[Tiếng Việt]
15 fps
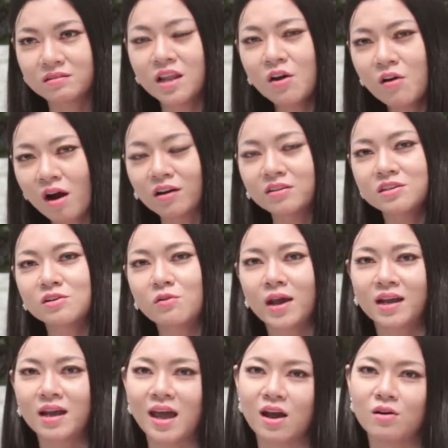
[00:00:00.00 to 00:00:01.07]
nếu họ chưa
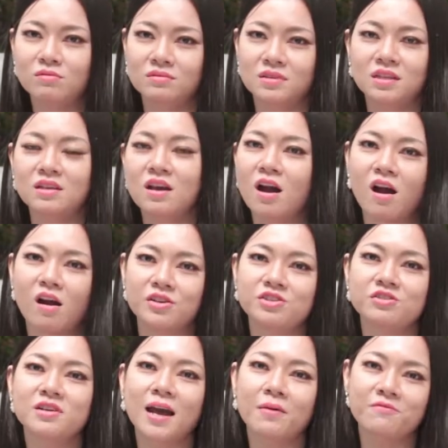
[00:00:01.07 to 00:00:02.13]
hoàn hảo thì do họ
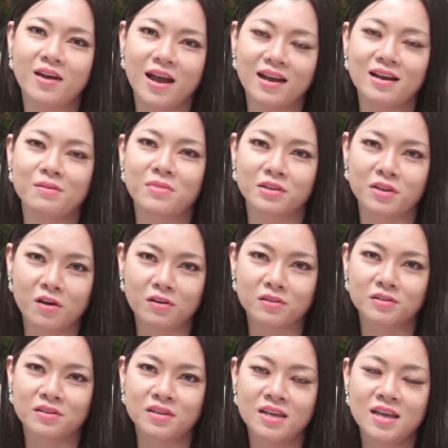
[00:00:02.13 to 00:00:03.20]
chưa khám phá ra mà thôi